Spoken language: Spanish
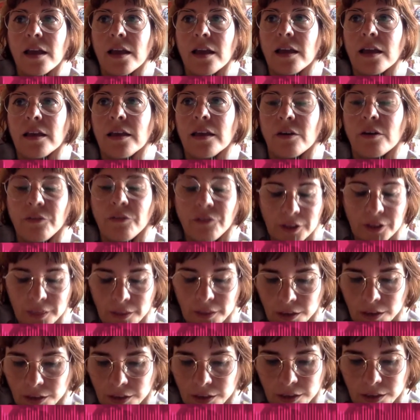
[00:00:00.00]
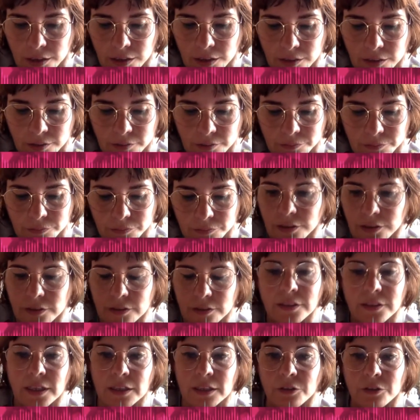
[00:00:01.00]
eh, ofrecerle
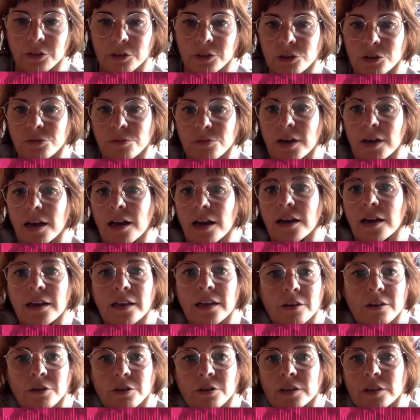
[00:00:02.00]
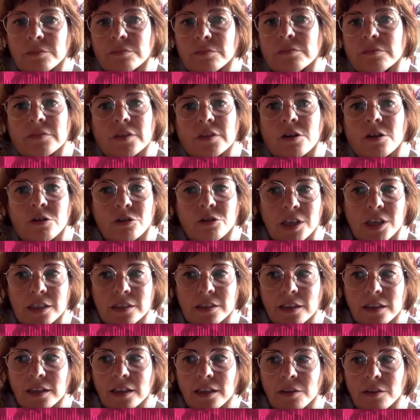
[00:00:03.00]
dentro de su bagaje lo que,
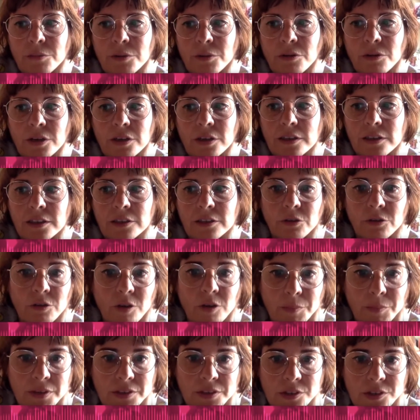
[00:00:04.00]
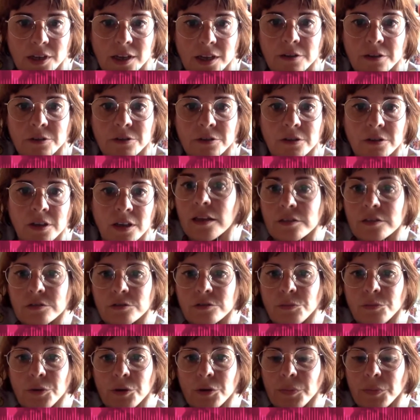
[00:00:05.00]
cosas que a lo mejor el director no ha pensado,
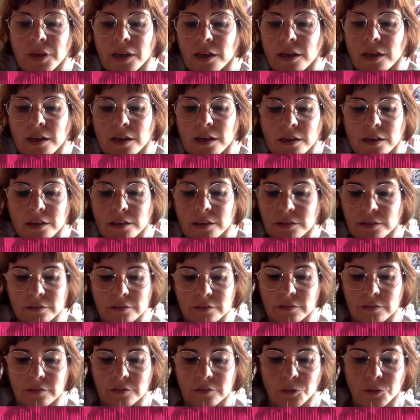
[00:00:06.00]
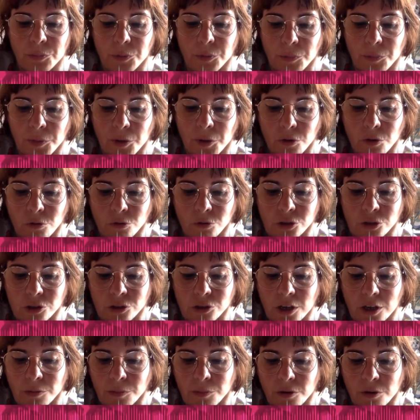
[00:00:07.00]
su propia, sus propios
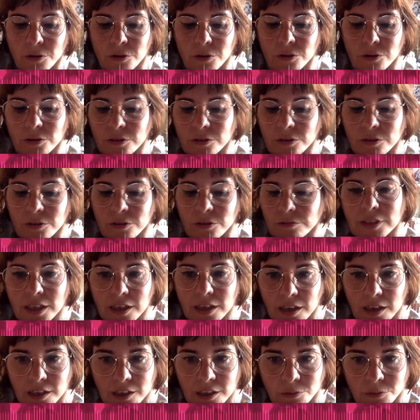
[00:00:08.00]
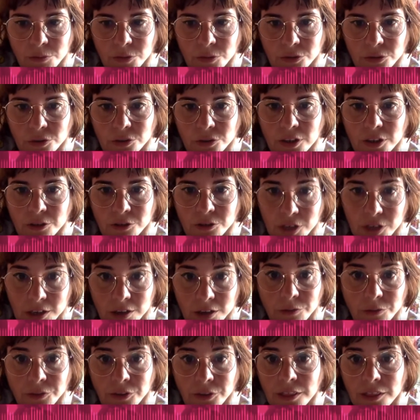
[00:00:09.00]
gustos a lo mejor tiene ahí un montón de
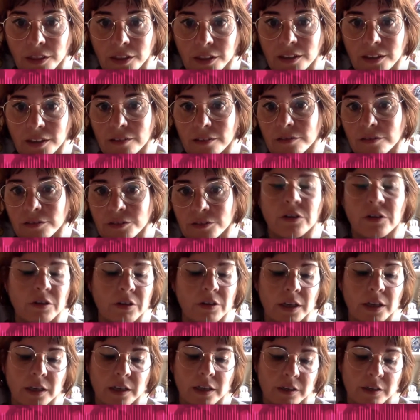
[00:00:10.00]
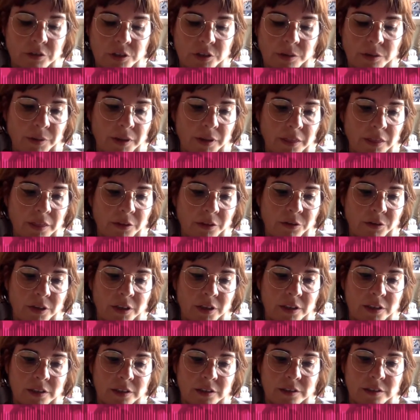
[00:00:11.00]
cosas que ofrecer. Yo creo que la
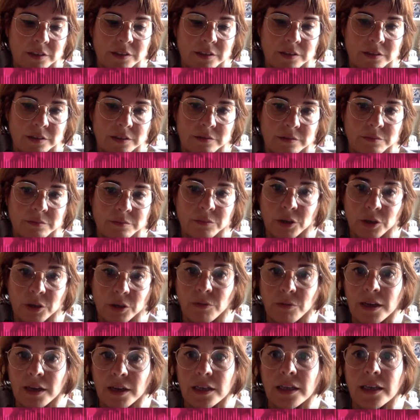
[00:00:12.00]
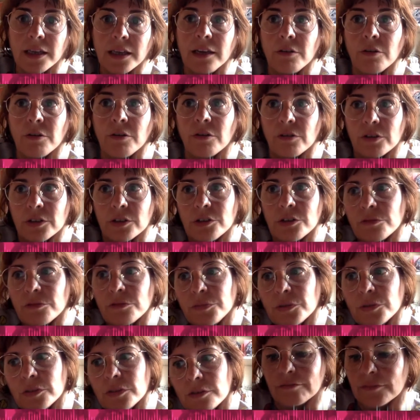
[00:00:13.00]
observación es muy guay y luego eso,
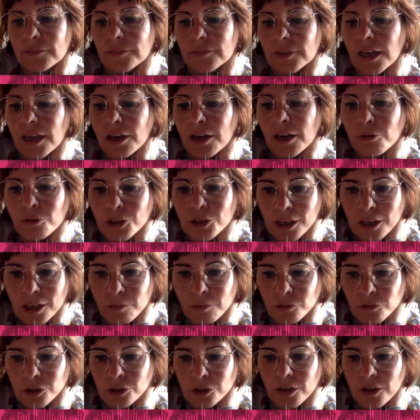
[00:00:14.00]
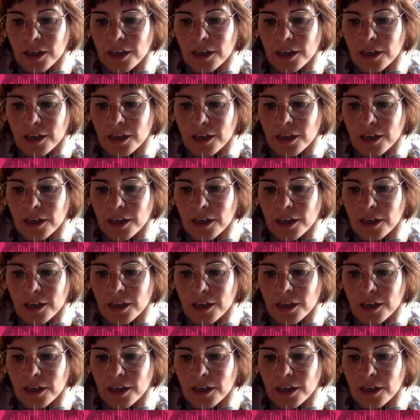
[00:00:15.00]
pues escuchar mucho al